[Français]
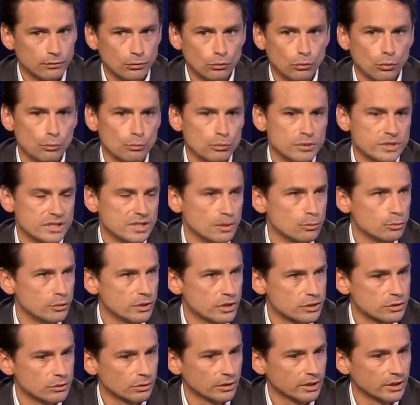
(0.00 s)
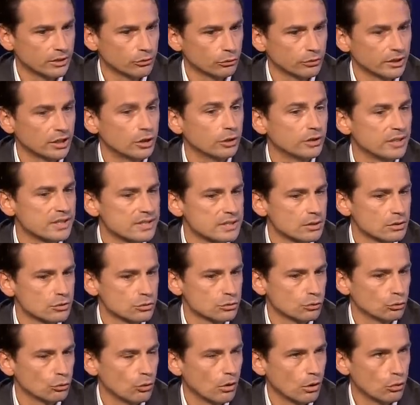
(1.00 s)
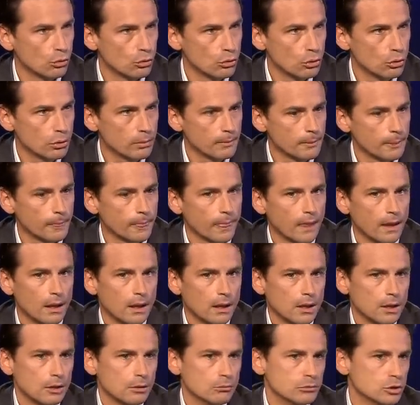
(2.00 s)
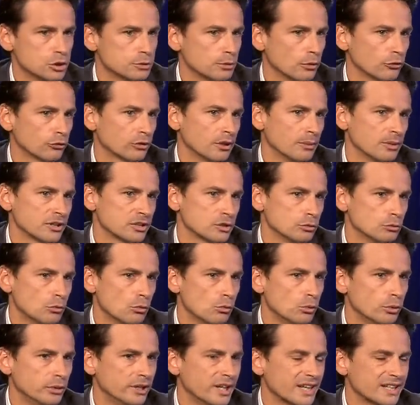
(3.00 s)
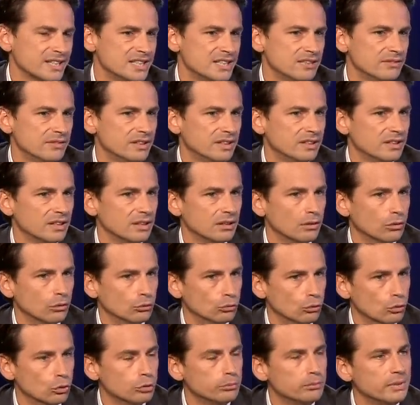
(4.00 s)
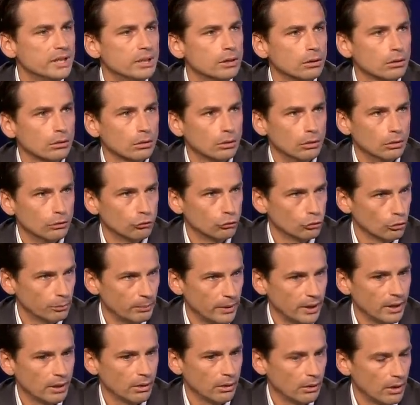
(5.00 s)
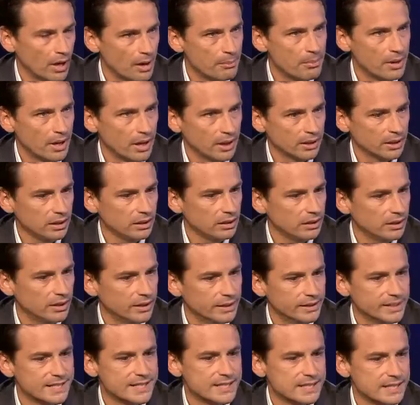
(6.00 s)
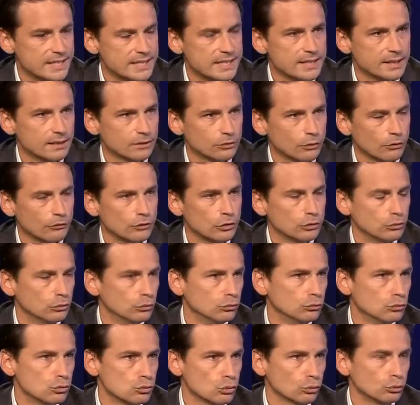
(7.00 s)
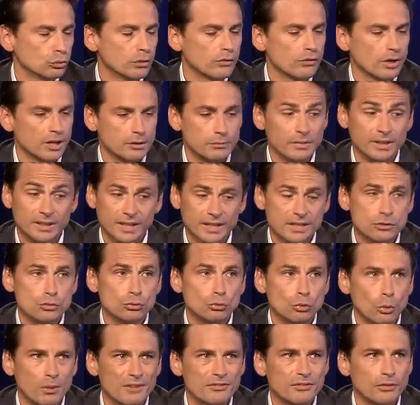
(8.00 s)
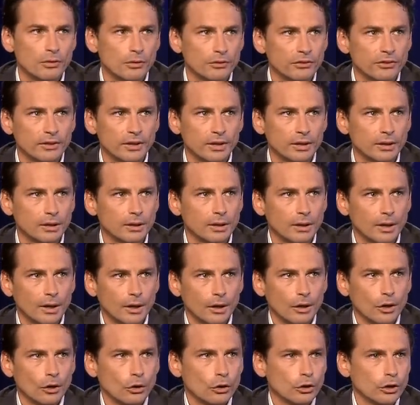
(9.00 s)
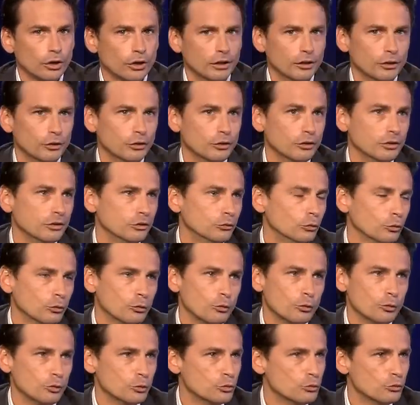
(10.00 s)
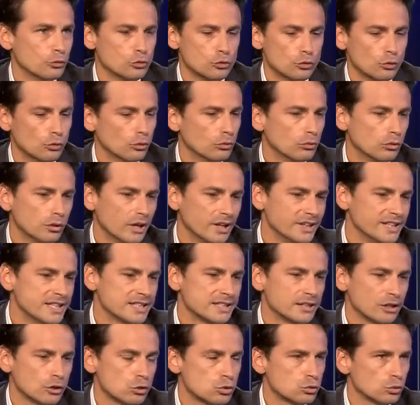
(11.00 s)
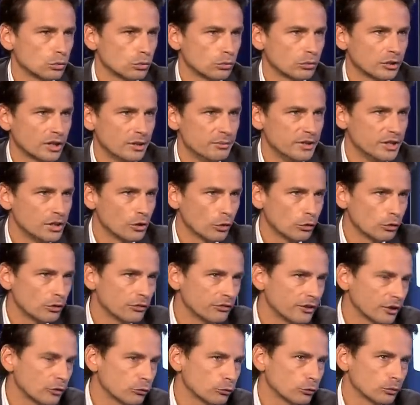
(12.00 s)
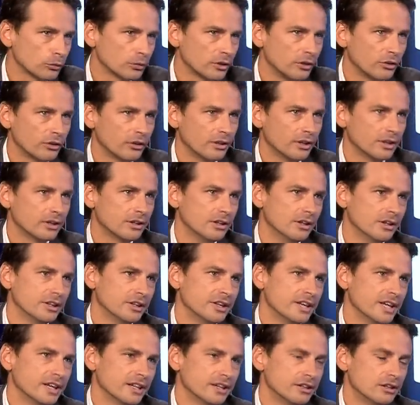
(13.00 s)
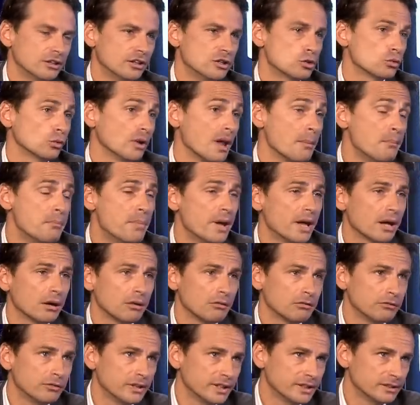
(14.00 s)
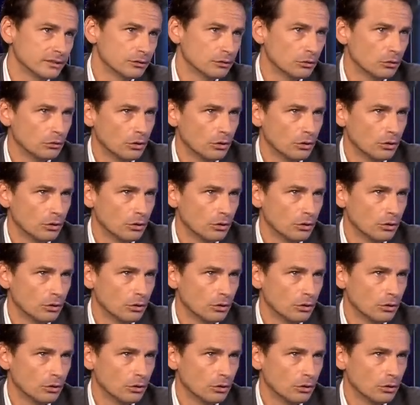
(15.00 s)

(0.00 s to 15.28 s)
il faut qu'on puisse s'appuyer sur, des connaissances de droits locaux. Mais je pense qu'à partir du moment où une activité de haut de bilan s'opère à Paris, il est nécessaire en fait, de, surtout avoir une maîtrise du droit français. Et donc la distinction cabinet anglo-saxon qui, qui, qui, qui, sont la perle en fait,